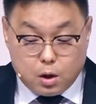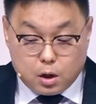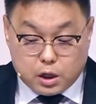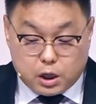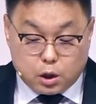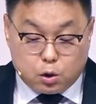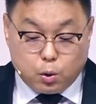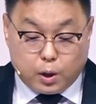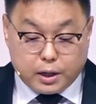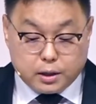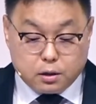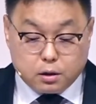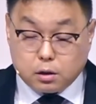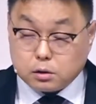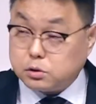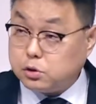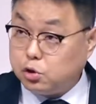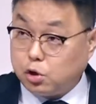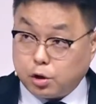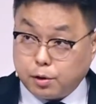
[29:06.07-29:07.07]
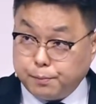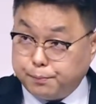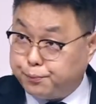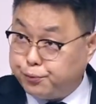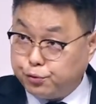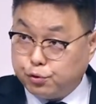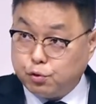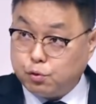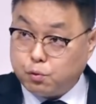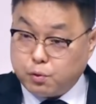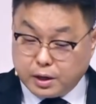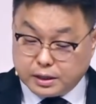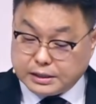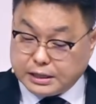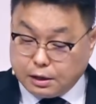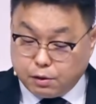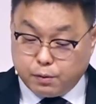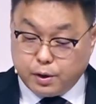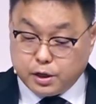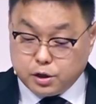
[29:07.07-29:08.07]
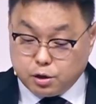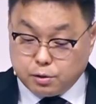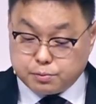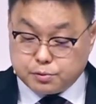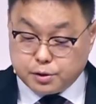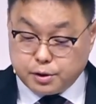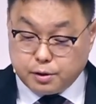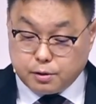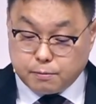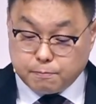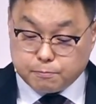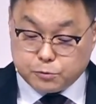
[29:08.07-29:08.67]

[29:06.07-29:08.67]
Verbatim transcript: 기도하는 것은 여러분 부흥과 상관이 없어요.